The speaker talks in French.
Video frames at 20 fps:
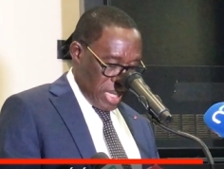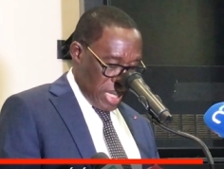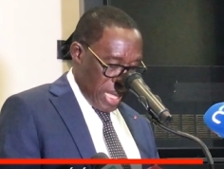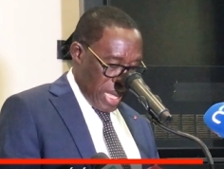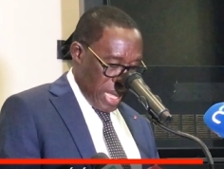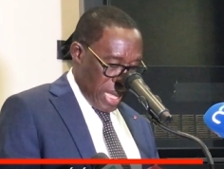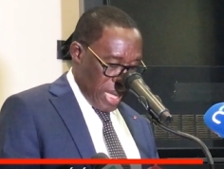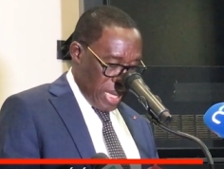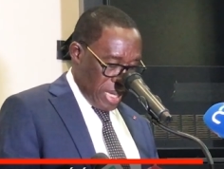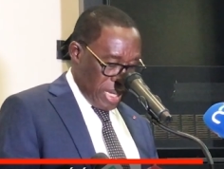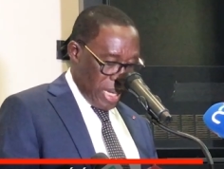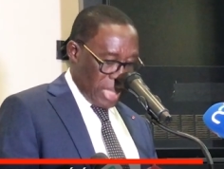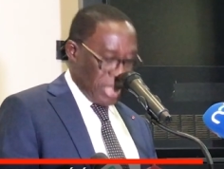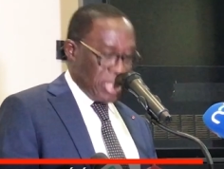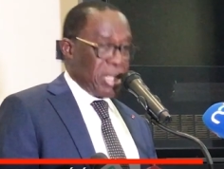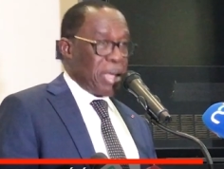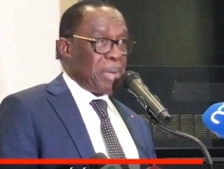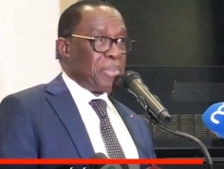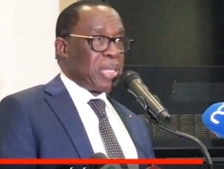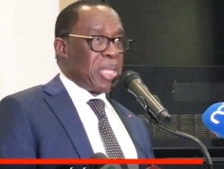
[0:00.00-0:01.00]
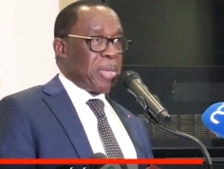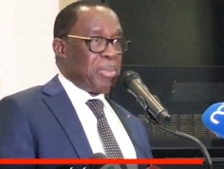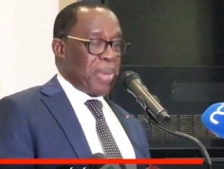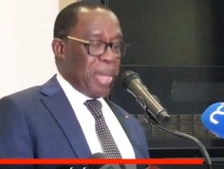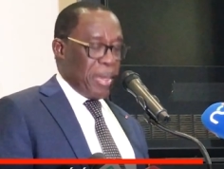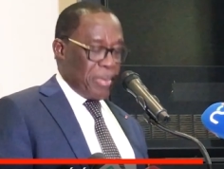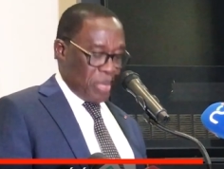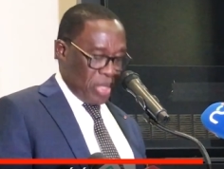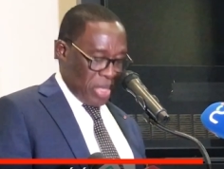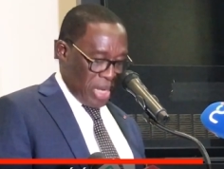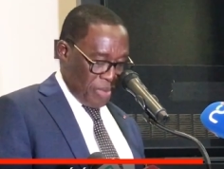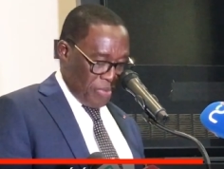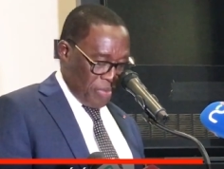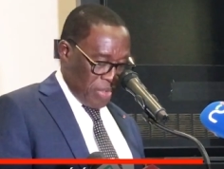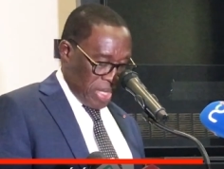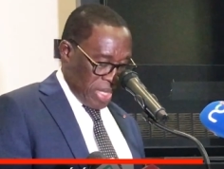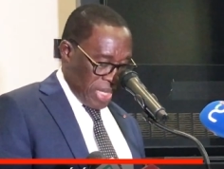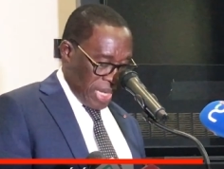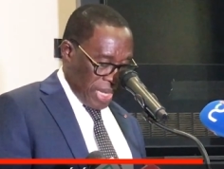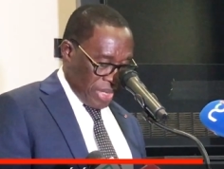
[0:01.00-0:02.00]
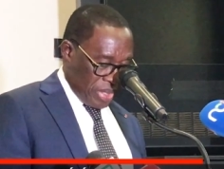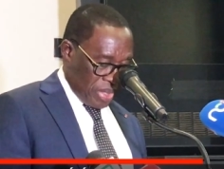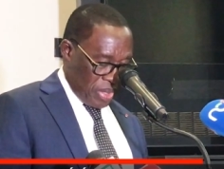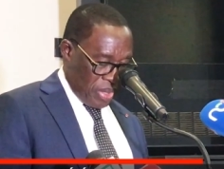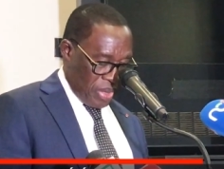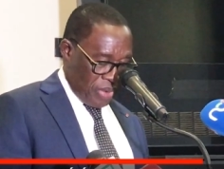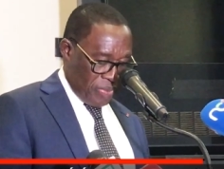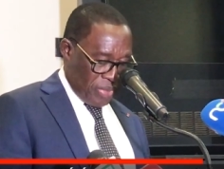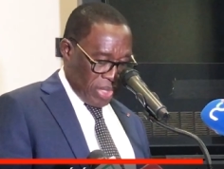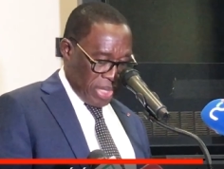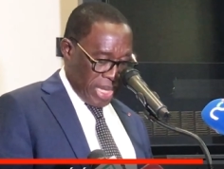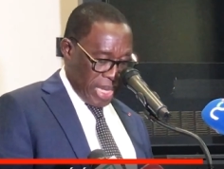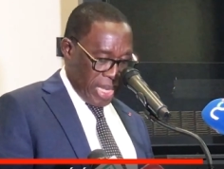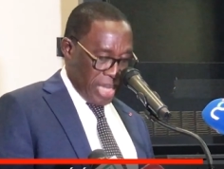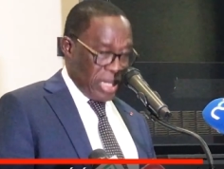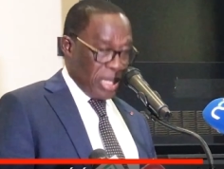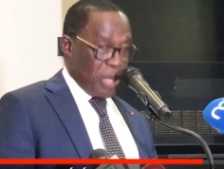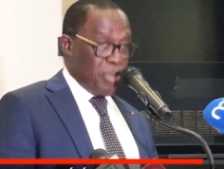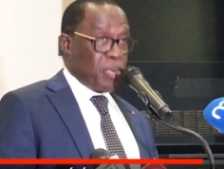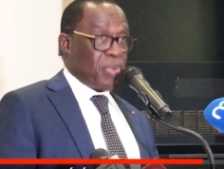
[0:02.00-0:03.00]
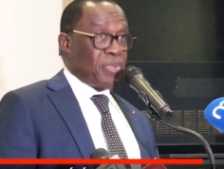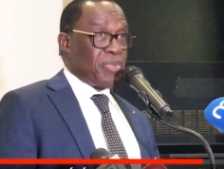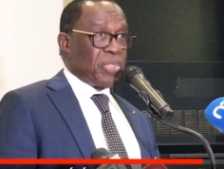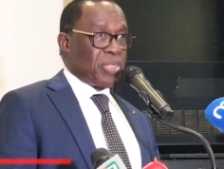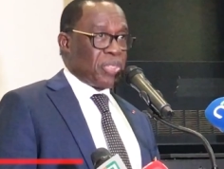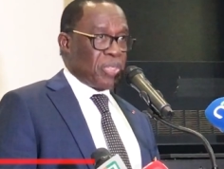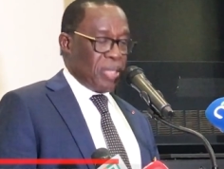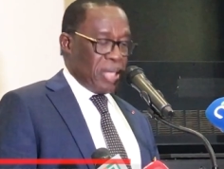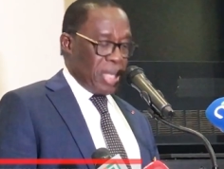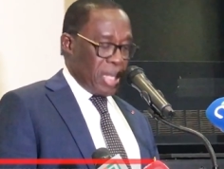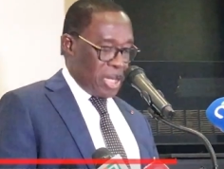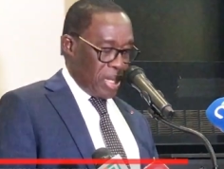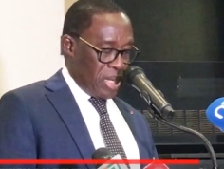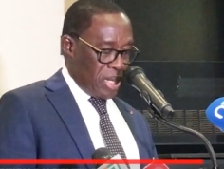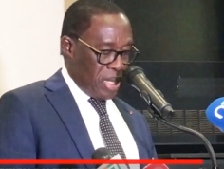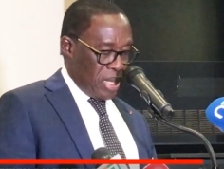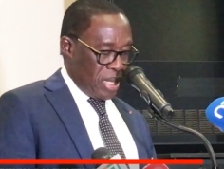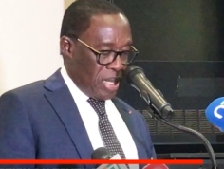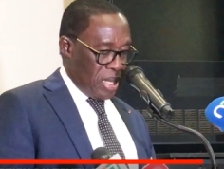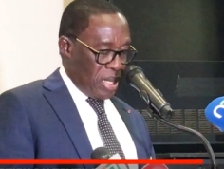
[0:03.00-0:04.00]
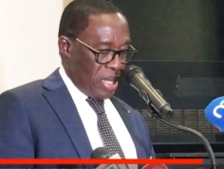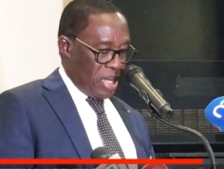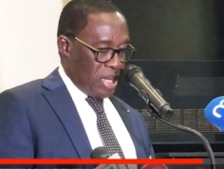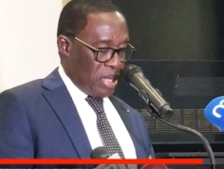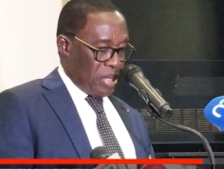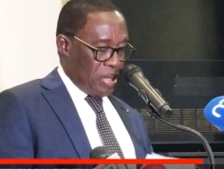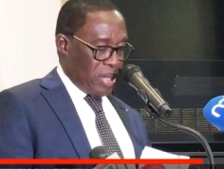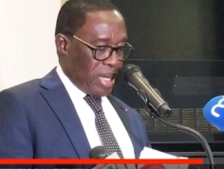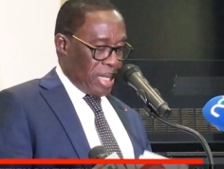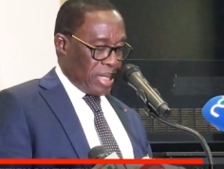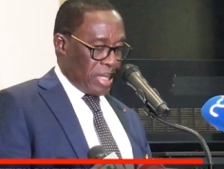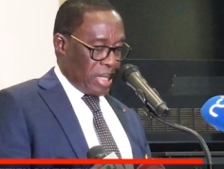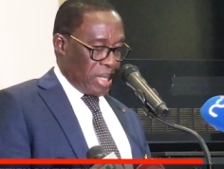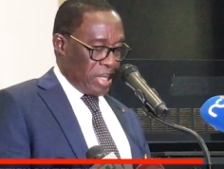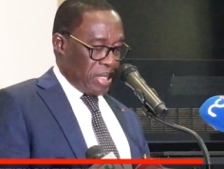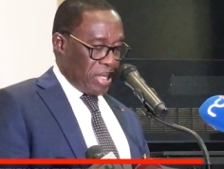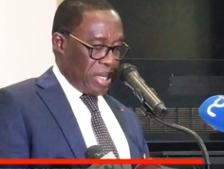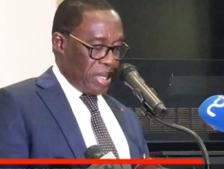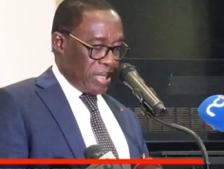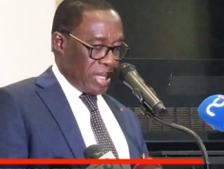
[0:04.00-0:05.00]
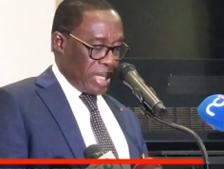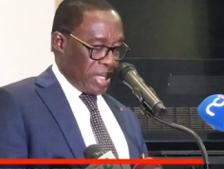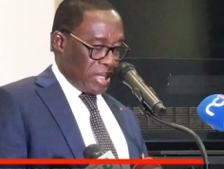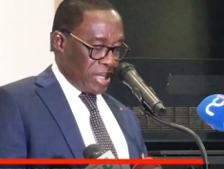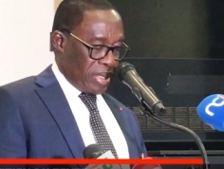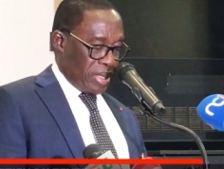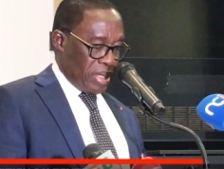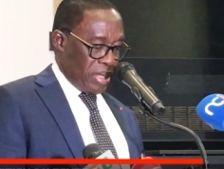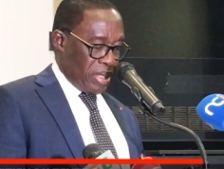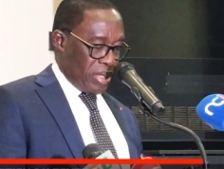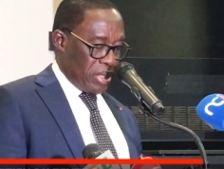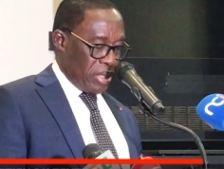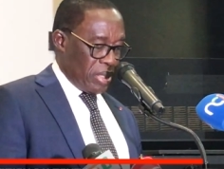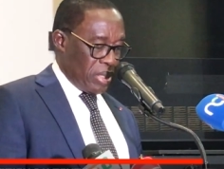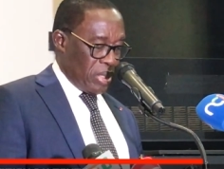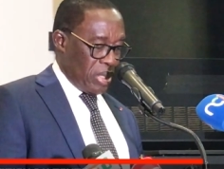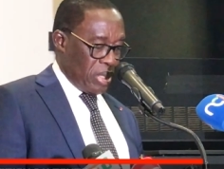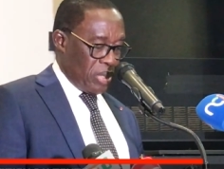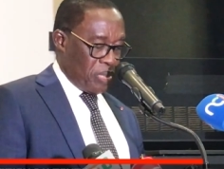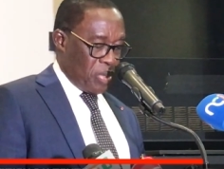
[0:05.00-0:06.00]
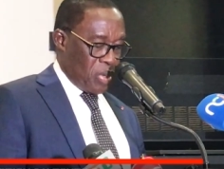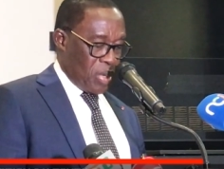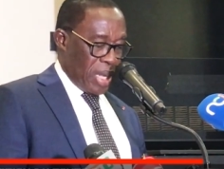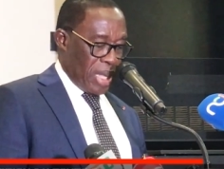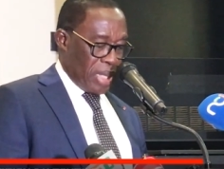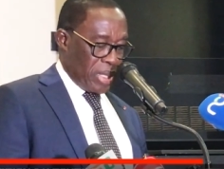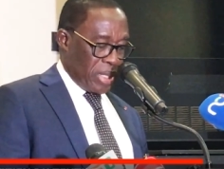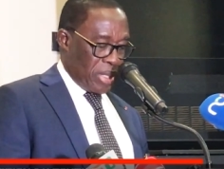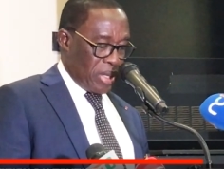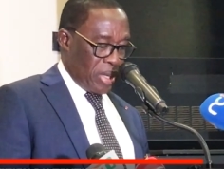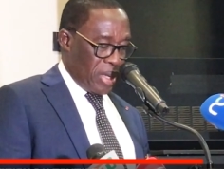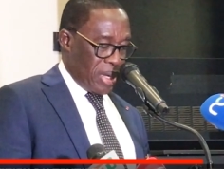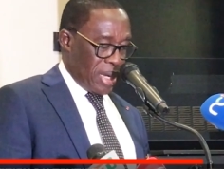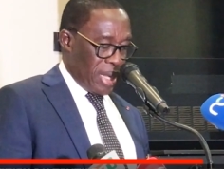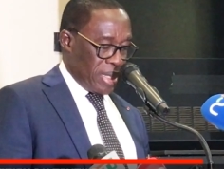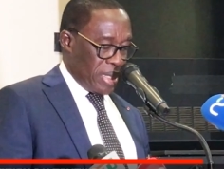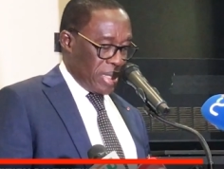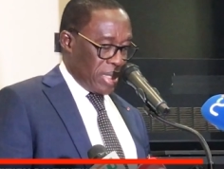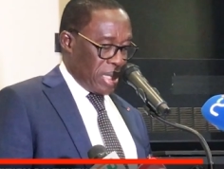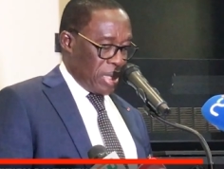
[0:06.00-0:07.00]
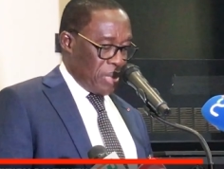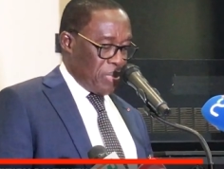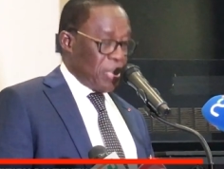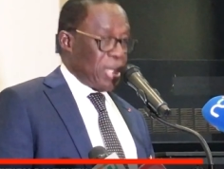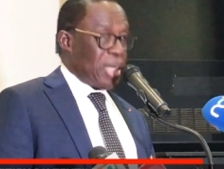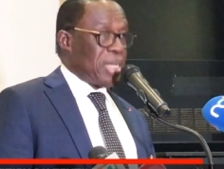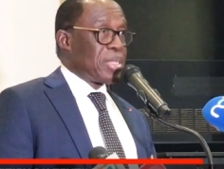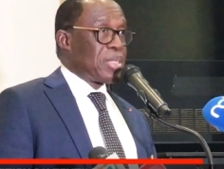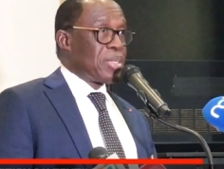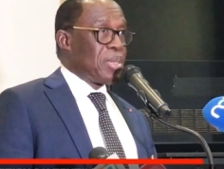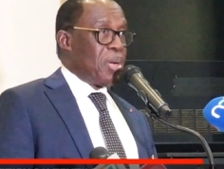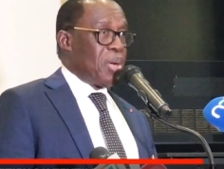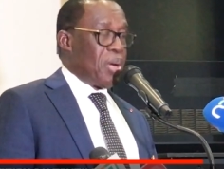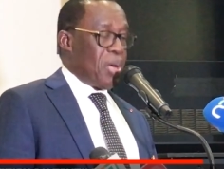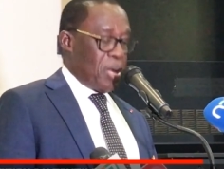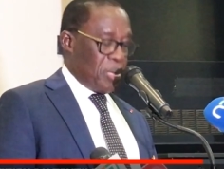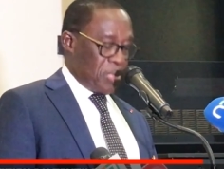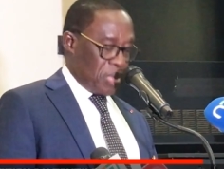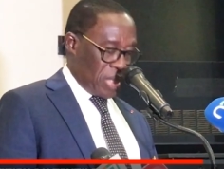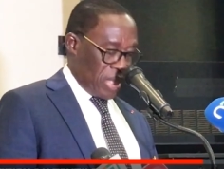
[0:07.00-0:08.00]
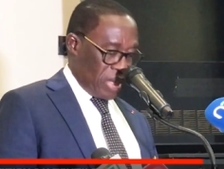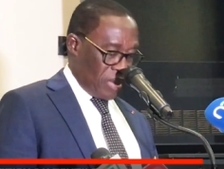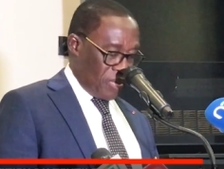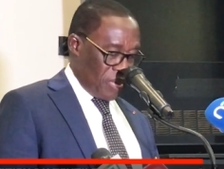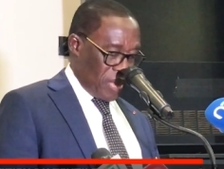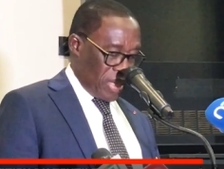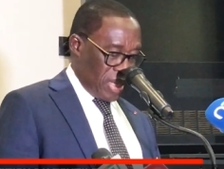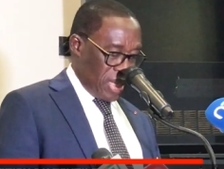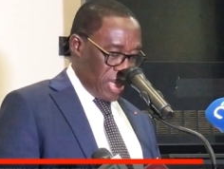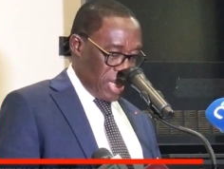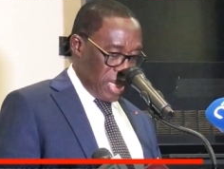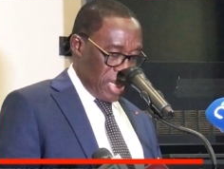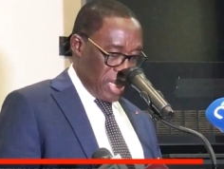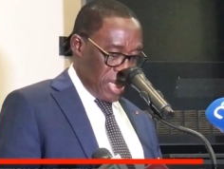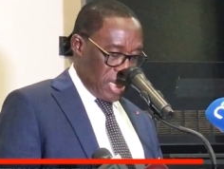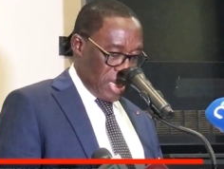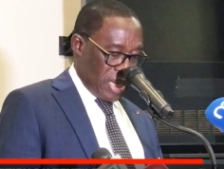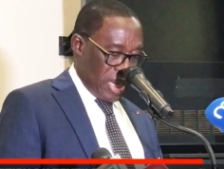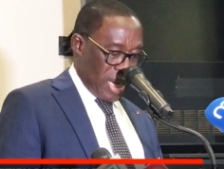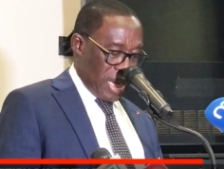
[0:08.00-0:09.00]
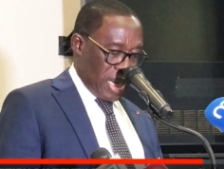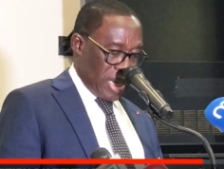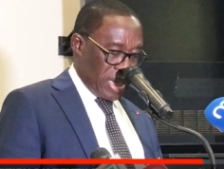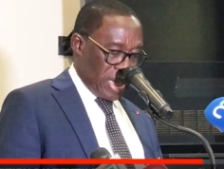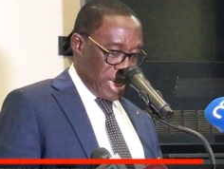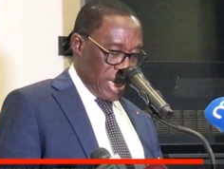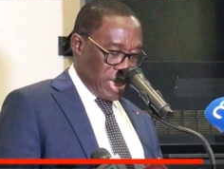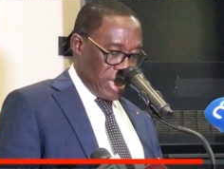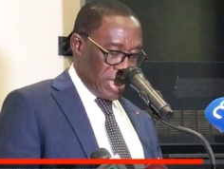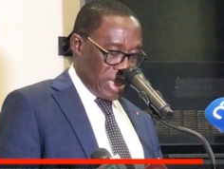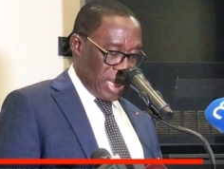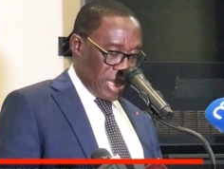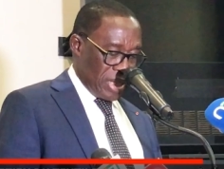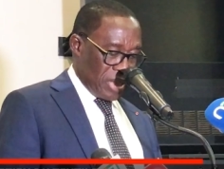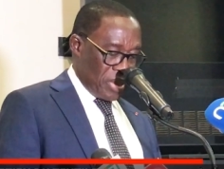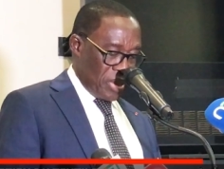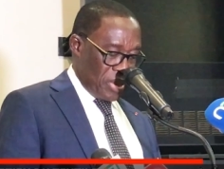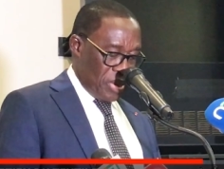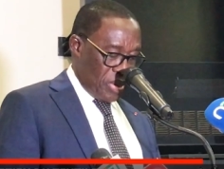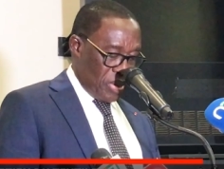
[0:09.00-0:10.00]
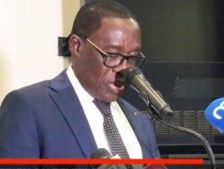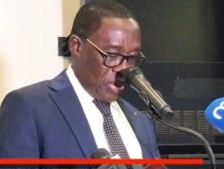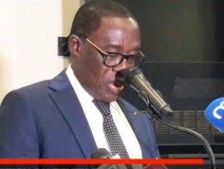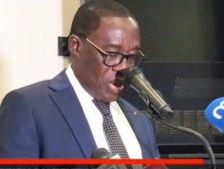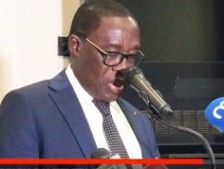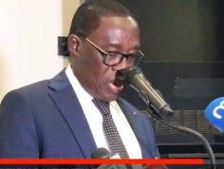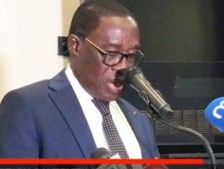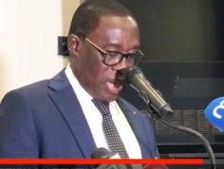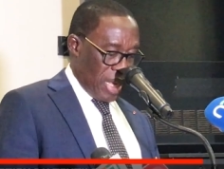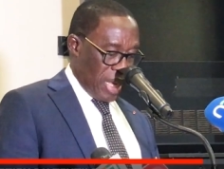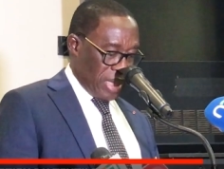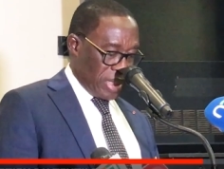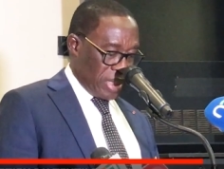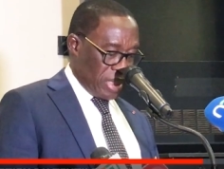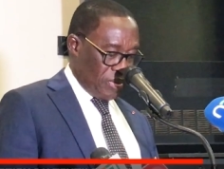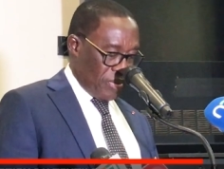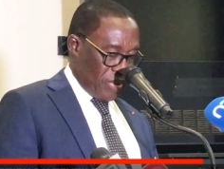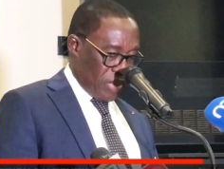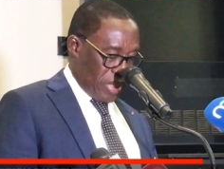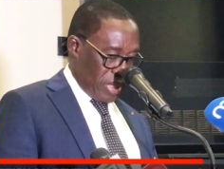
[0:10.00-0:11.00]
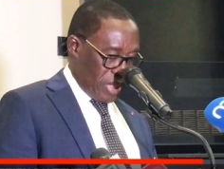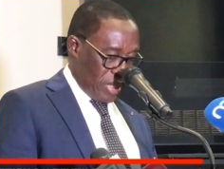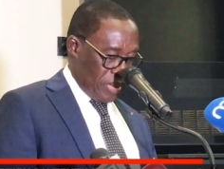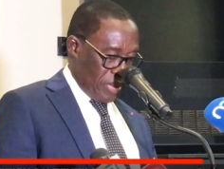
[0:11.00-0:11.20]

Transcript: à l'ensemble des membres de la Fédération africaine des professionnels de l'entretien textile pour la rigueur et la détermination observée dans la réalisation de leur activité.